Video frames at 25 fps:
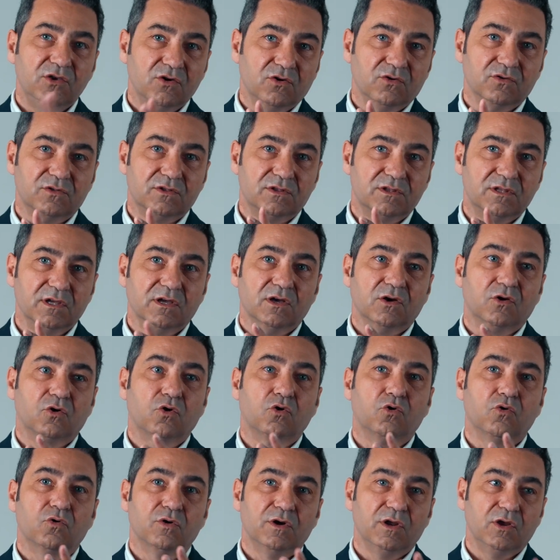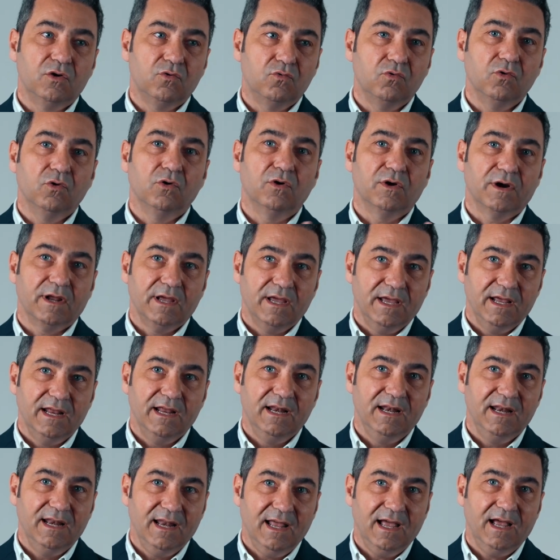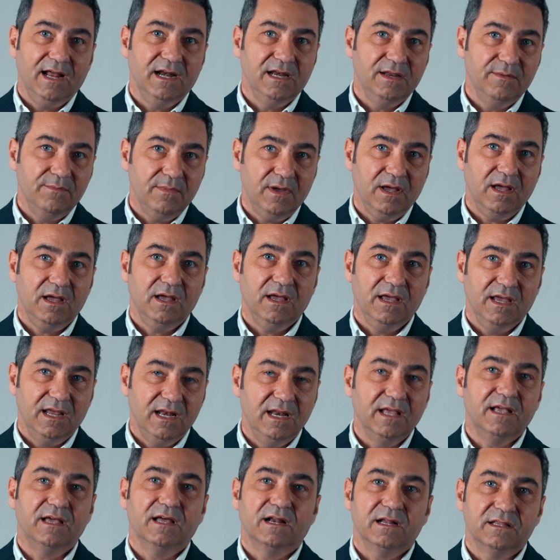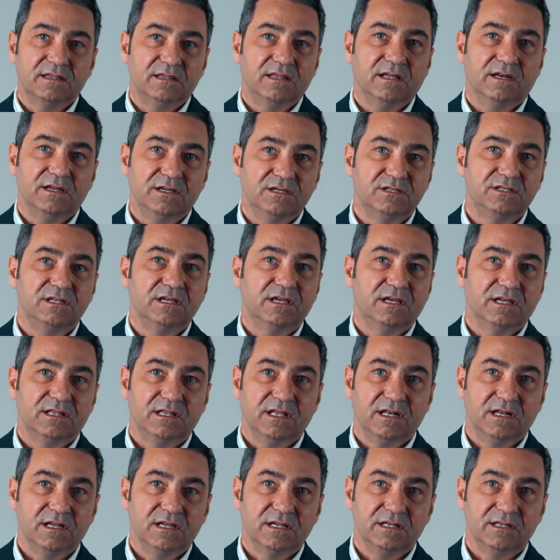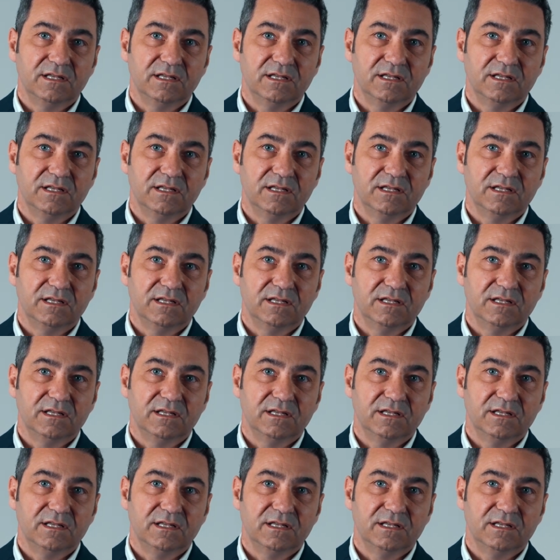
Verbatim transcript: yacht con il cuore, l'anima e le caratteristiche delle,